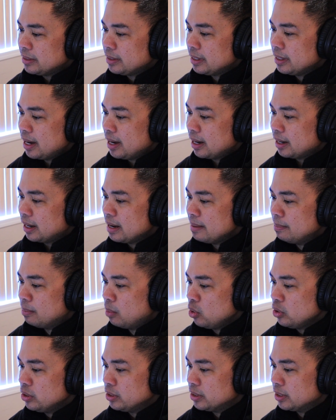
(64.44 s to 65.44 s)
sila kay
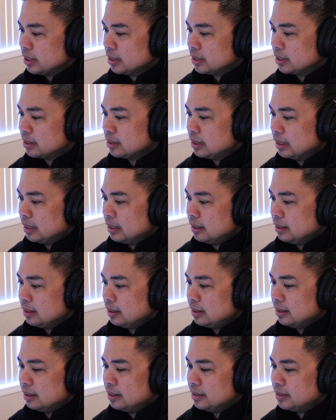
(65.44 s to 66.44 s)
Moises.
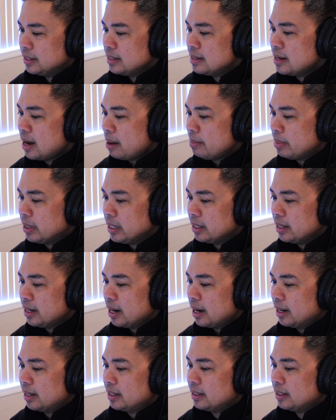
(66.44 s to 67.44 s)
Sinabi
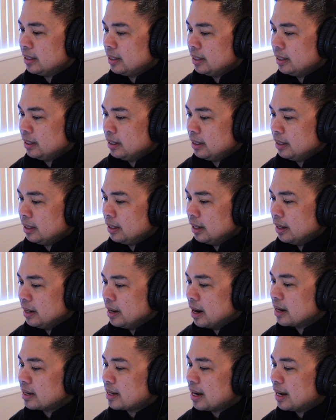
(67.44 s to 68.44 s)
nila,
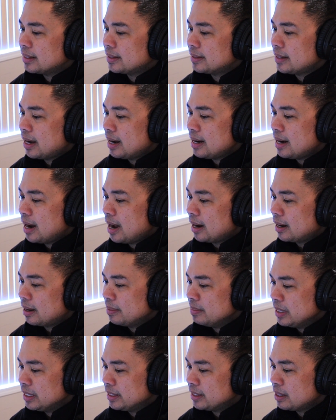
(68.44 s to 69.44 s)
Nagkasala
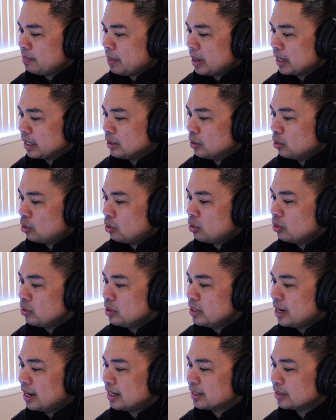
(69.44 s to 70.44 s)
kami sa
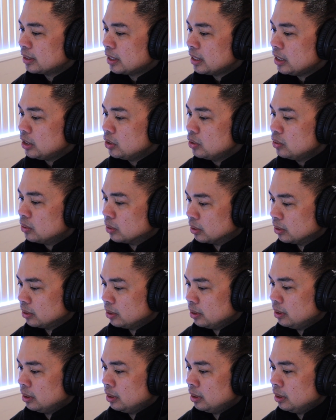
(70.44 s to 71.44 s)
Panginoon at sa iyo.
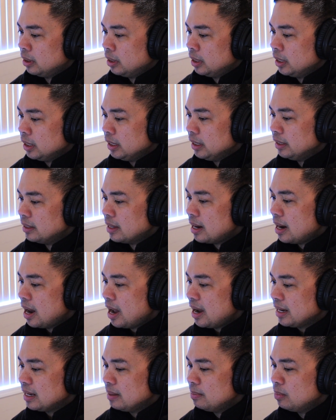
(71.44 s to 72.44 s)

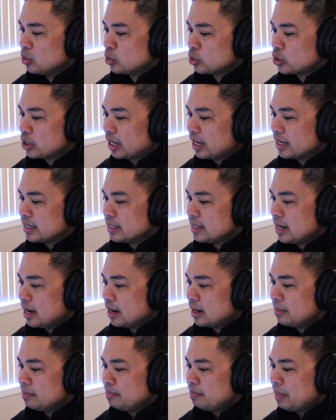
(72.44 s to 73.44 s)
Idalangin mo sa
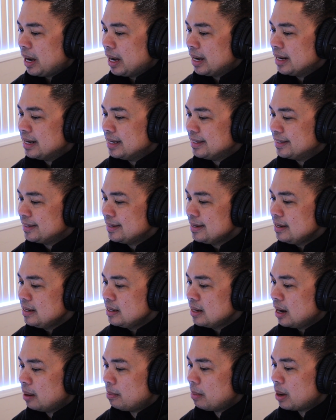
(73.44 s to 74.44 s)
kanyang
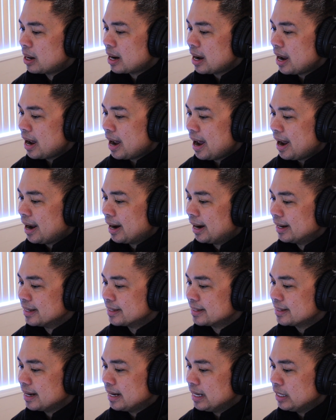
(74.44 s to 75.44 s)
paalisin ang mga
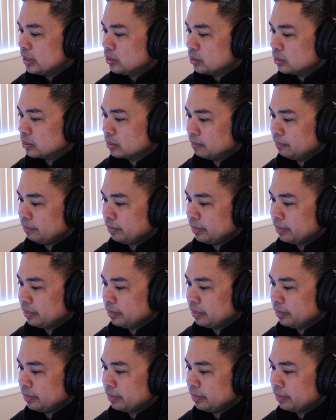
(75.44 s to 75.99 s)
ahas na ito.